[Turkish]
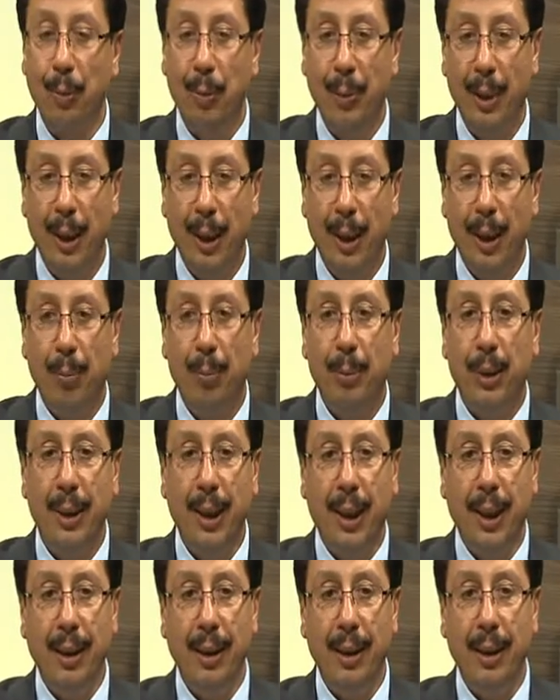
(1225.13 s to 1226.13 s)
Hı hı. Bir
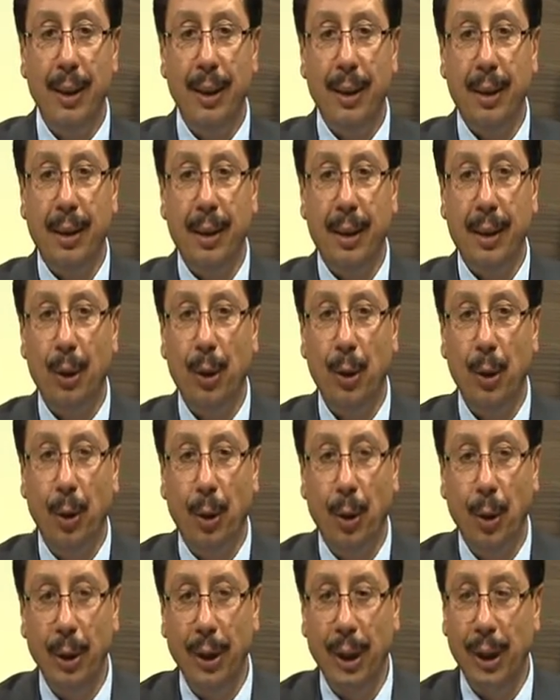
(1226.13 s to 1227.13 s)
tane
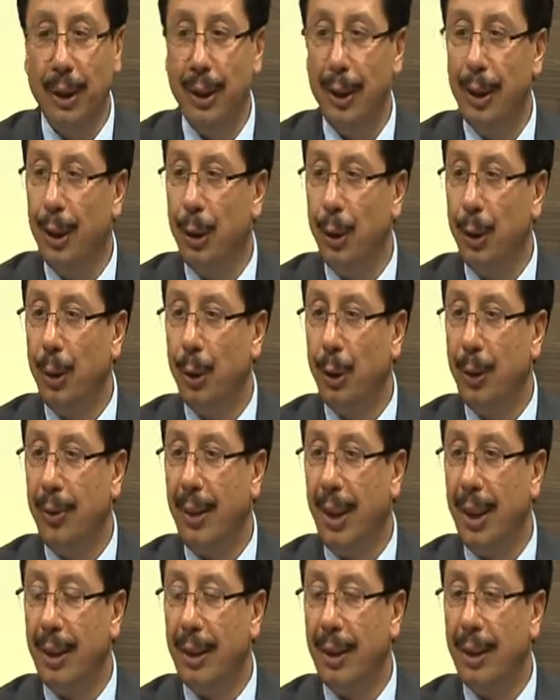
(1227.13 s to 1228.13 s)
e, yaşlarında çocuk
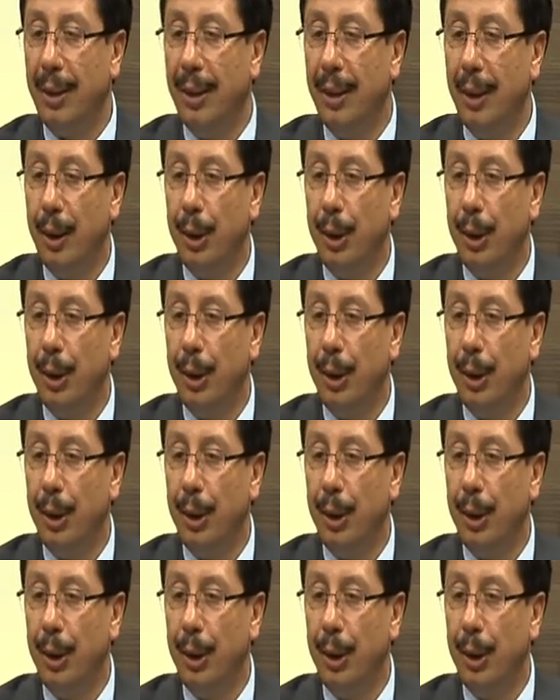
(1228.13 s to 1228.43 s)
vardı.